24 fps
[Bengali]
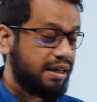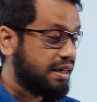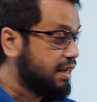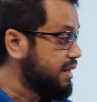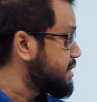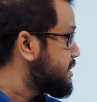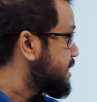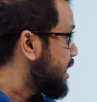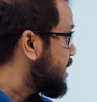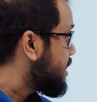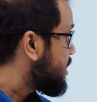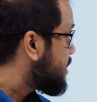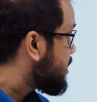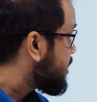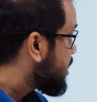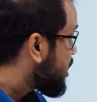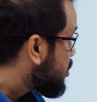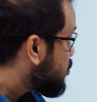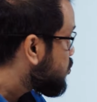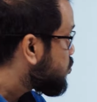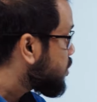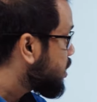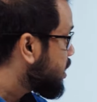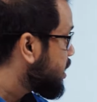ডিজাইন
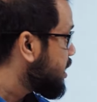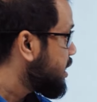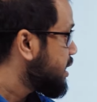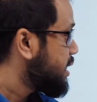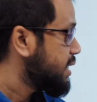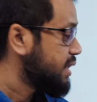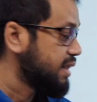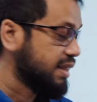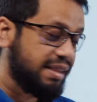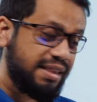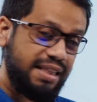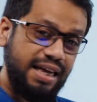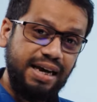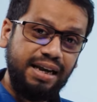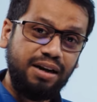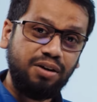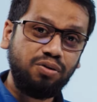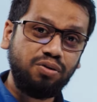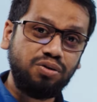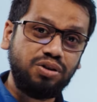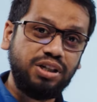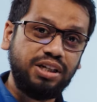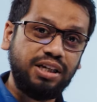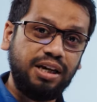থিওরি দেন
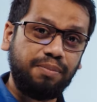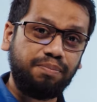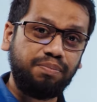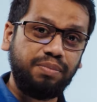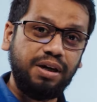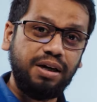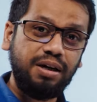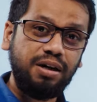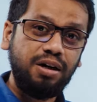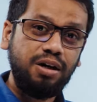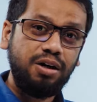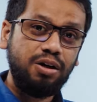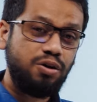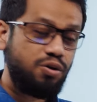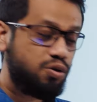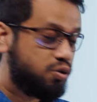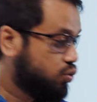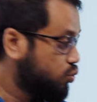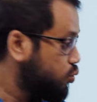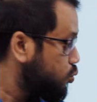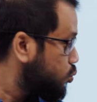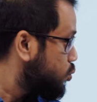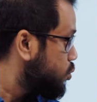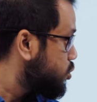হচ্ছে আপনার
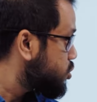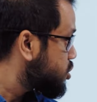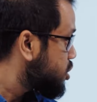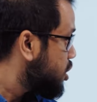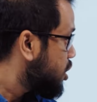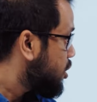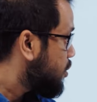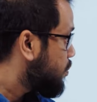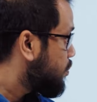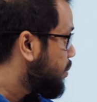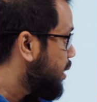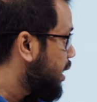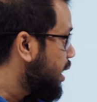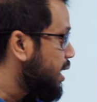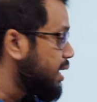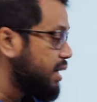টুলস বা